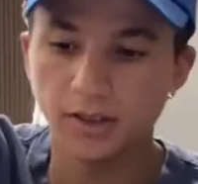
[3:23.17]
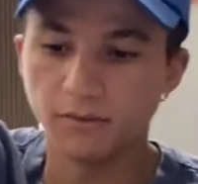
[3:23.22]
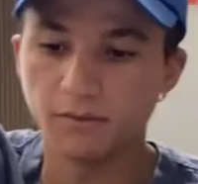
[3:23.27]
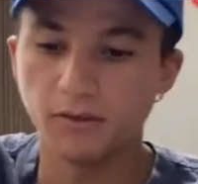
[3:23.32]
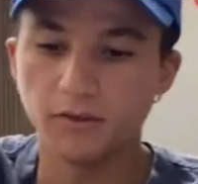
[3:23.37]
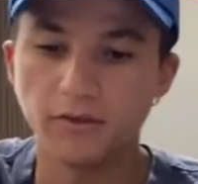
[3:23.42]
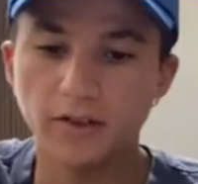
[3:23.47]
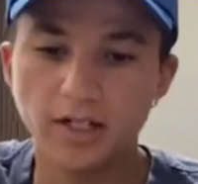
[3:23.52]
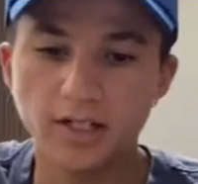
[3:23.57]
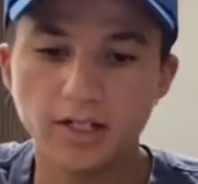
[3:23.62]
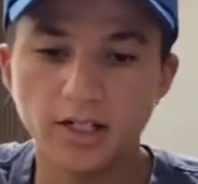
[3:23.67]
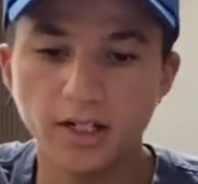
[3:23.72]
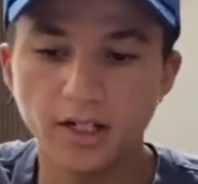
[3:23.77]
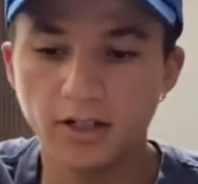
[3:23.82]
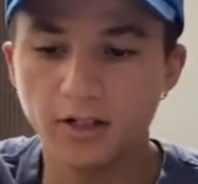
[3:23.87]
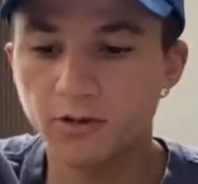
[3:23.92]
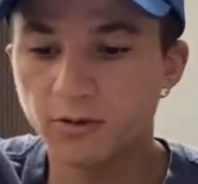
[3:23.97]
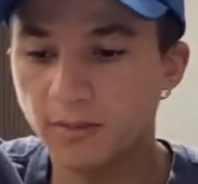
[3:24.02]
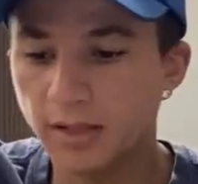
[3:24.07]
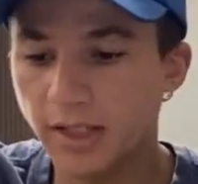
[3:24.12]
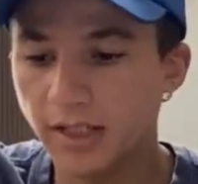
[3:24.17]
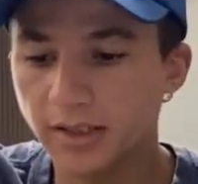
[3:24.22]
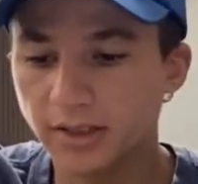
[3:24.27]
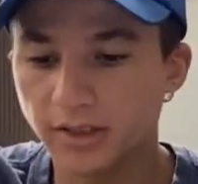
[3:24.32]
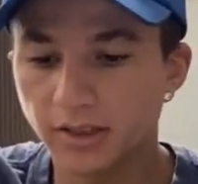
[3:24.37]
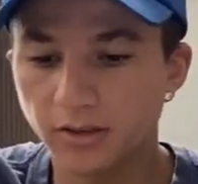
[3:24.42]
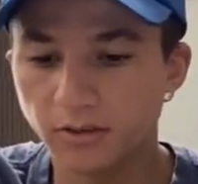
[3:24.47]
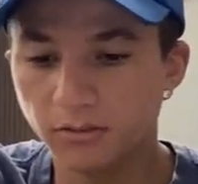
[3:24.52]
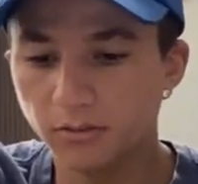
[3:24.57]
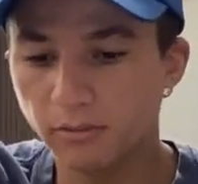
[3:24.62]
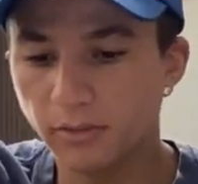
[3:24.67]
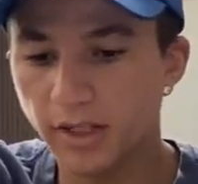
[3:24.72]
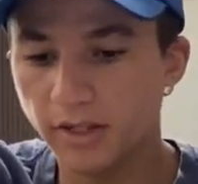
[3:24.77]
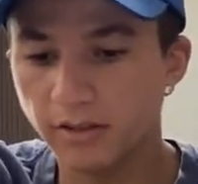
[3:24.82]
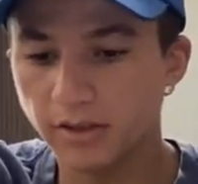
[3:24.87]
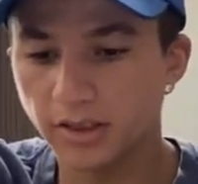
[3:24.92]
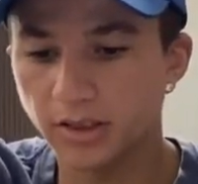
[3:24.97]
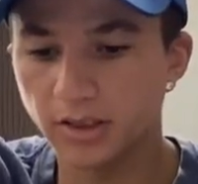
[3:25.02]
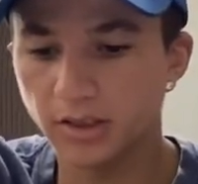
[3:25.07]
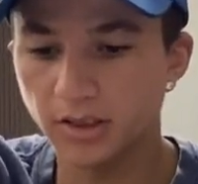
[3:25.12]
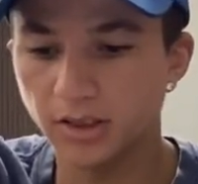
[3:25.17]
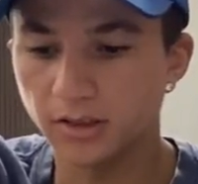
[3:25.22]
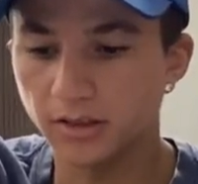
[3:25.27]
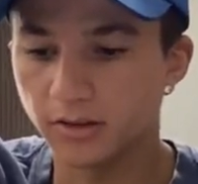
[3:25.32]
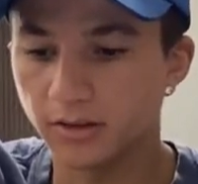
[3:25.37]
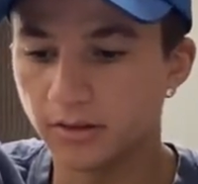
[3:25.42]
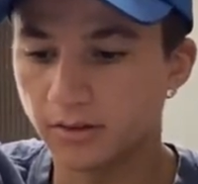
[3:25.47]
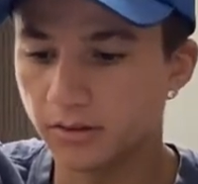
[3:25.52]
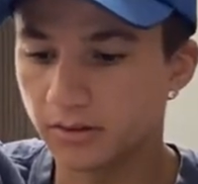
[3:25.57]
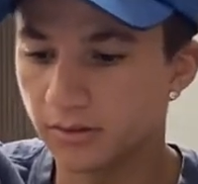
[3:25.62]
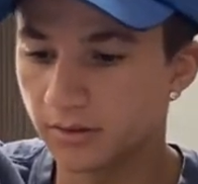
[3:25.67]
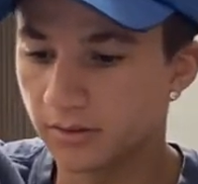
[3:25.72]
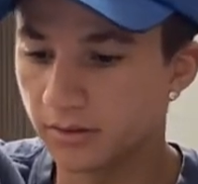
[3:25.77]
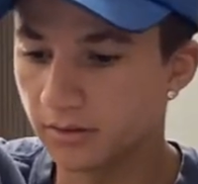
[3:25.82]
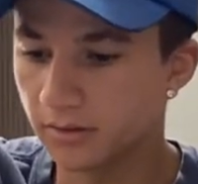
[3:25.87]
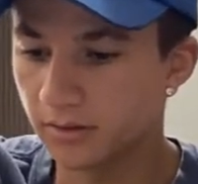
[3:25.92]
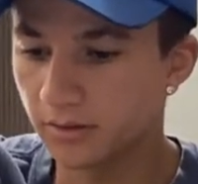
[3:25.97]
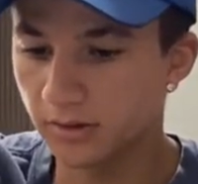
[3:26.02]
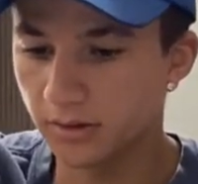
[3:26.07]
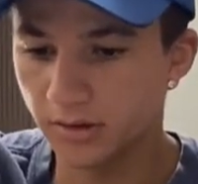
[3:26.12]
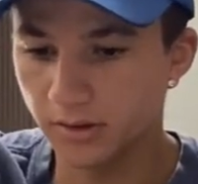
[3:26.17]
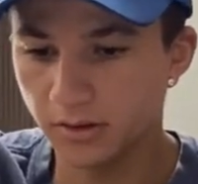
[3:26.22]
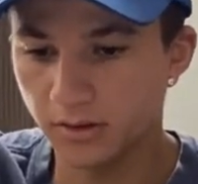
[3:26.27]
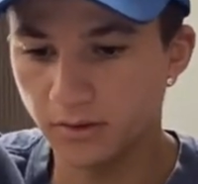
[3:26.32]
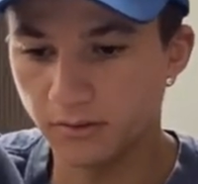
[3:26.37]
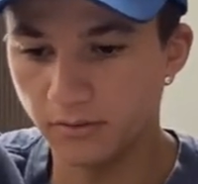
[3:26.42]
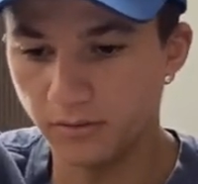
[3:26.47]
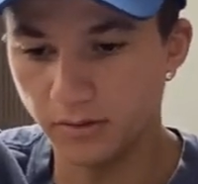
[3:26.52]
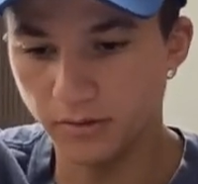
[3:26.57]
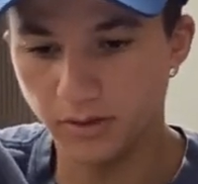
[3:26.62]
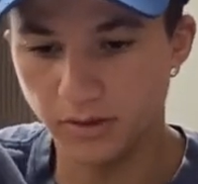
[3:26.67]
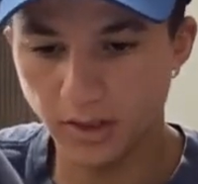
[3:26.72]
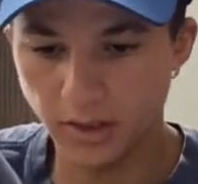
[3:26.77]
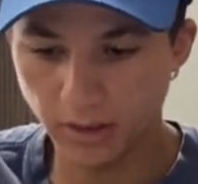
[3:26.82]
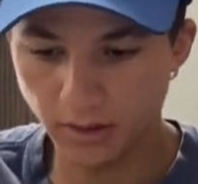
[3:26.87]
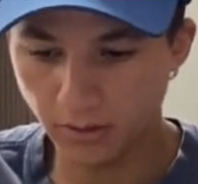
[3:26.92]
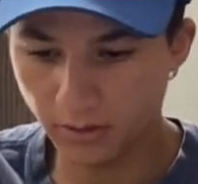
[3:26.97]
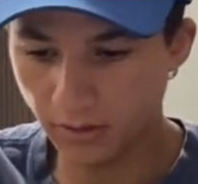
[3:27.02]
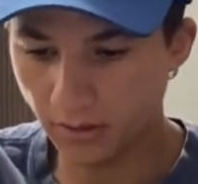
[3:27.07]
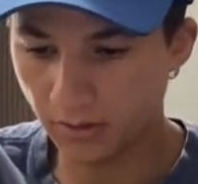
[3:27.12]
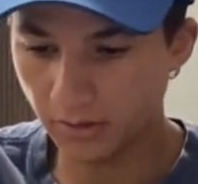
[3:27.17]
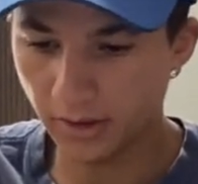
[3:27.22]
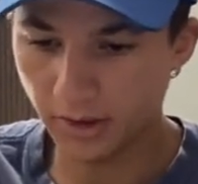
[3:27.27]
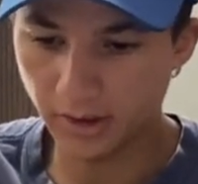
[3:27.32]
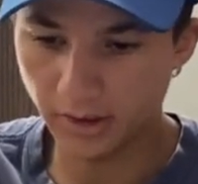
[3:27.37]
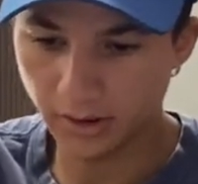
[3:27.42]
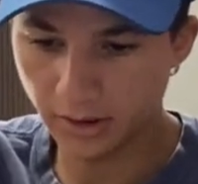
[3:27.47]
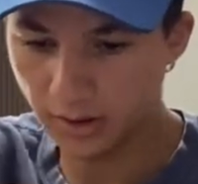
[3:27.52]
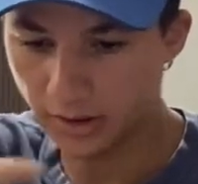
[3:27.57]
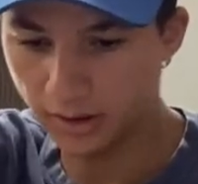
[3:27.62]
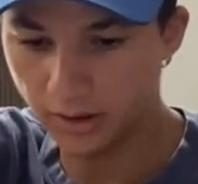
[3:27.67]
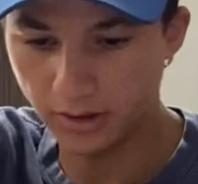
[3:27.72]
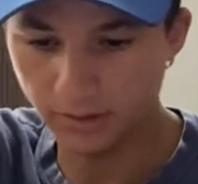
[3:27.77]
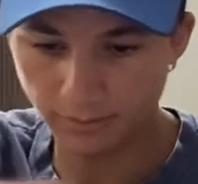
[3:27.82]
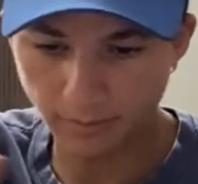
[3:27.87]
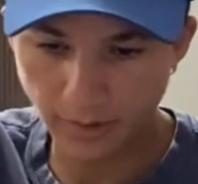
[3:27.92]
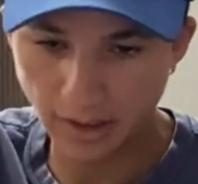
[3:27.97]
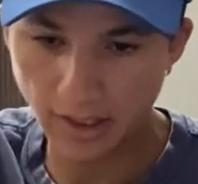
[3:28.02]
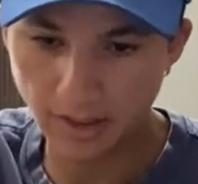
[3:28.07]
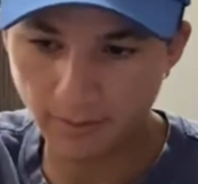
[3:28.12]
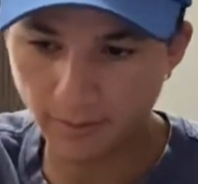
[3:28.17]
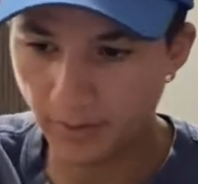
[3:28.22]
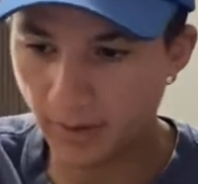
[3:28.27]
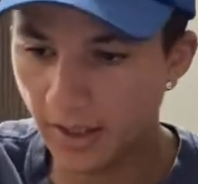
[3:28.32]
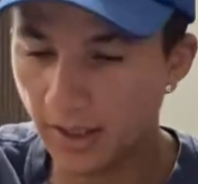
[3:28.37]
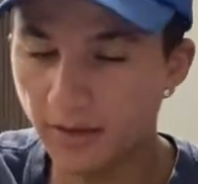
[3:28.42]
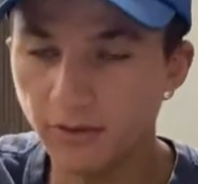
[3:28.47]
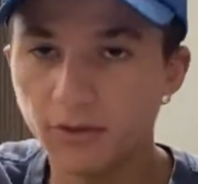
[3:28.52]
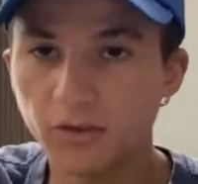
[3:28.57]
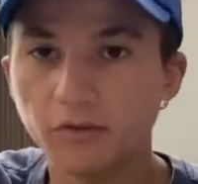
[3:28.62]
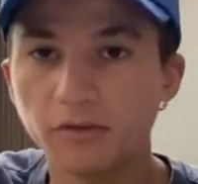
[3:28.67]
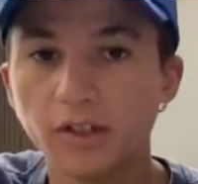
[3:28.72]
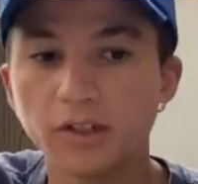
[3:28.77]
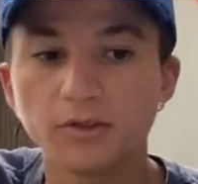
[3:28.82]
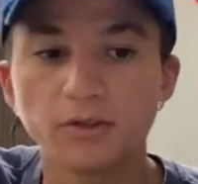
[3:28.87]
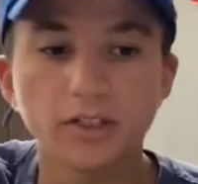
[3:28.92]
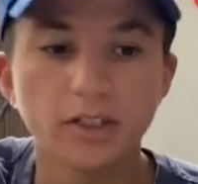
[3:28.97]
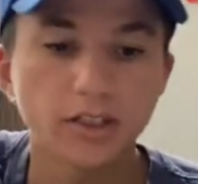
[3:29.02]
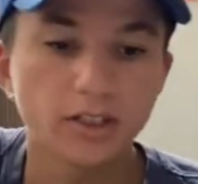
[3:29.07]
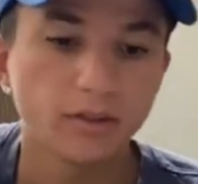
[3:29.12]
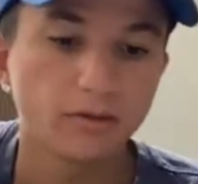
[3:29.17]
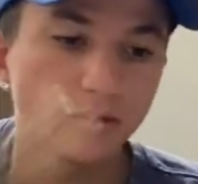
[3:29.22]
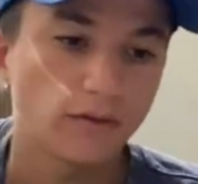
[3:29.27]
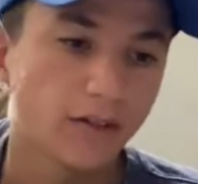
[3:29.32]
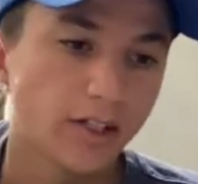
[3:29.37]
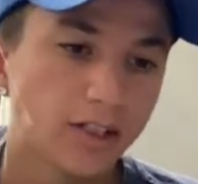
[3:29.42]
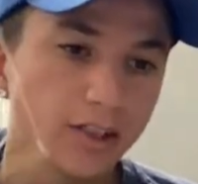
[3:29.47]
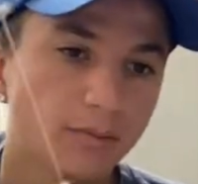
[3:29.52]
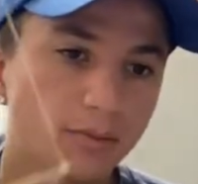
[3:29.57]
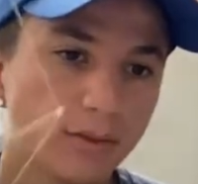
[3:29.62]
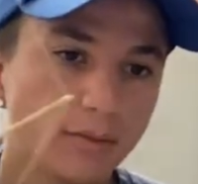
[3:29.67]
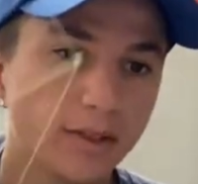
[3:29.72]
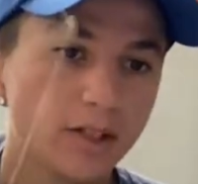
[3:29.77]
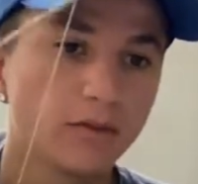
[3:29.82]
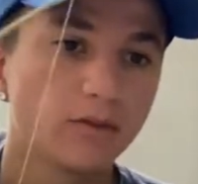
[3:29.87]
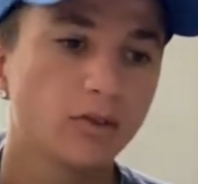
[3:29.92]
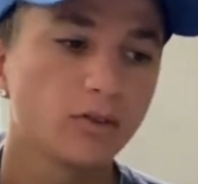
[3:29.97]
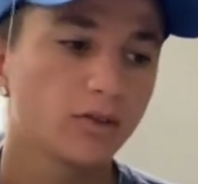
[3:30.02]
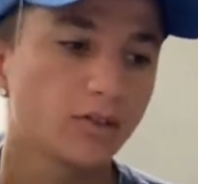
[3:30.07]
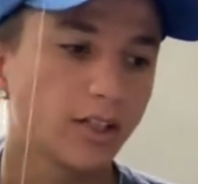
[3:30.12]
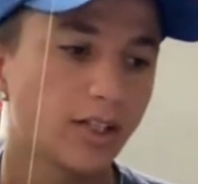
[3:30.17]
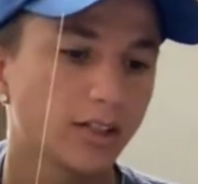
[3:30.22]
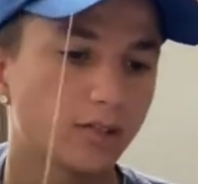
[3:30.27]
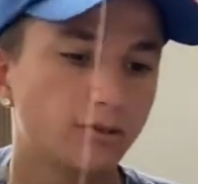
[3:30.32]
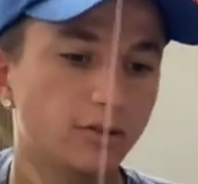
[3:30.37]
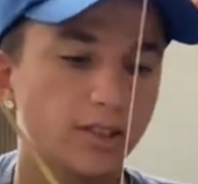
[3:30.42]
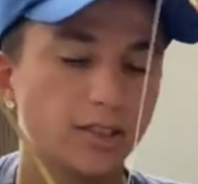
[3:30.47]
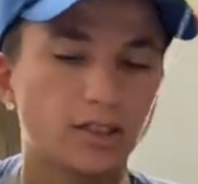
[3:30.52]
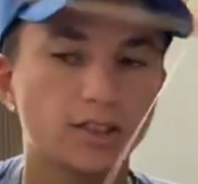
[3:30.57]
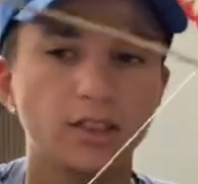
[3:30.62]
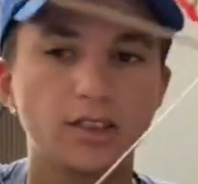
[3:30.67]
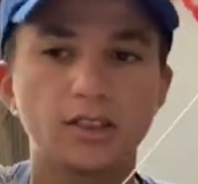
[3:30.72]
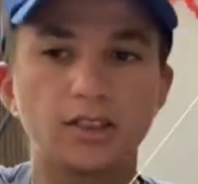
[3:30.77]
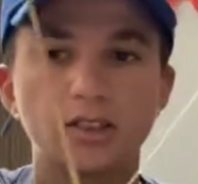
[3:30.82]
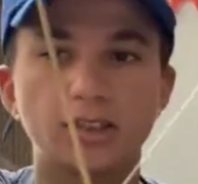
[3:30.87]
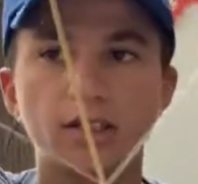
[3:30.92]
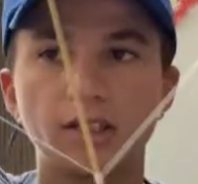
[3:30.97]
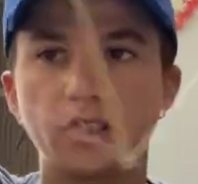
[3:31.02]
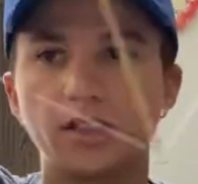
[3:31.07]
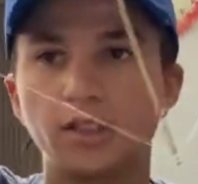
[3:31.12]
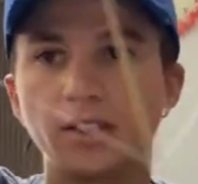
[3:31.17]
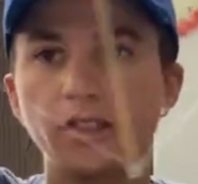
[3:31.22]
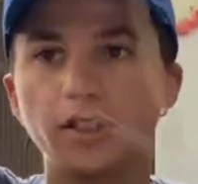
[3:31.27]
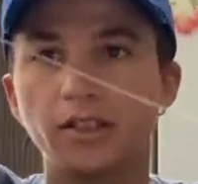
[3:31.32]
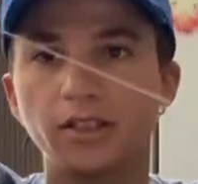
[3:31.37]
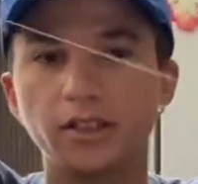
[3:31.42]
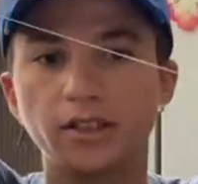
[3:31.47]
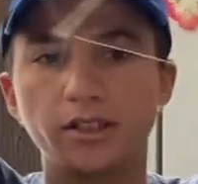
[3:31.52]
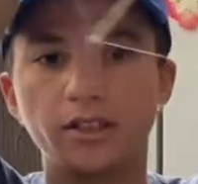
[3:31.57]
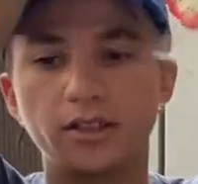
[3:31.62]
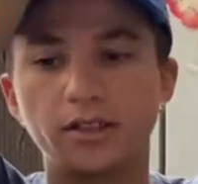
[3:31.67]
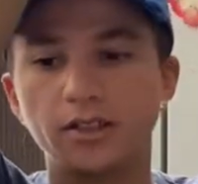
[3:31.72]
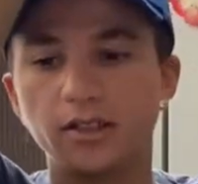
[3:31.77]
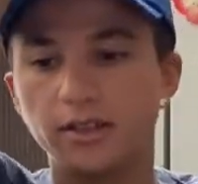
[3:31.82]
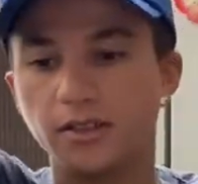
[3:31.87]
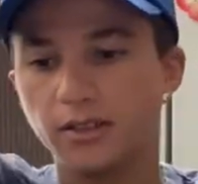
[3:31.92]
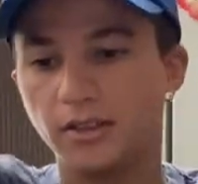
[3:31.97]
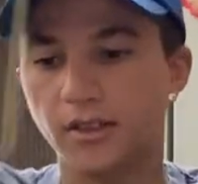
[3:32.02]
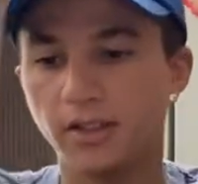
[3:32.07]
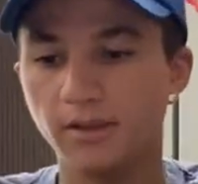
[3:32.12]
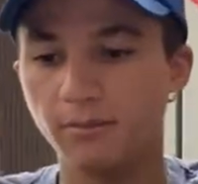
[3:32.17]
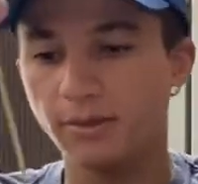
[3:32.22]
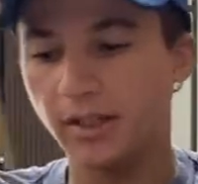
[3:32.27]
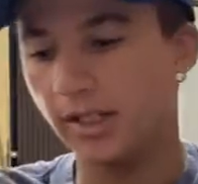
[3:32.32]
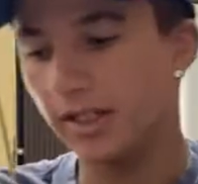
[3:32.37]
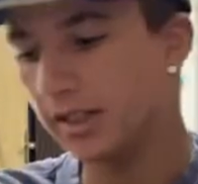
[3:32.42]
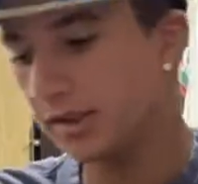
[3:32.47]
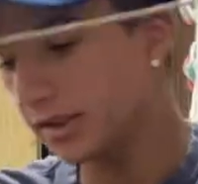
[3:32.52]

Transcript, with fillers: Vou fazer ele com uma listra no meio, assim, ó. Não sei se eu coloco de assim, pá, pá. vou ver o jeito que eu vou fazer. Primeiro eu vou colar as duas listras aqui. Nem peguei a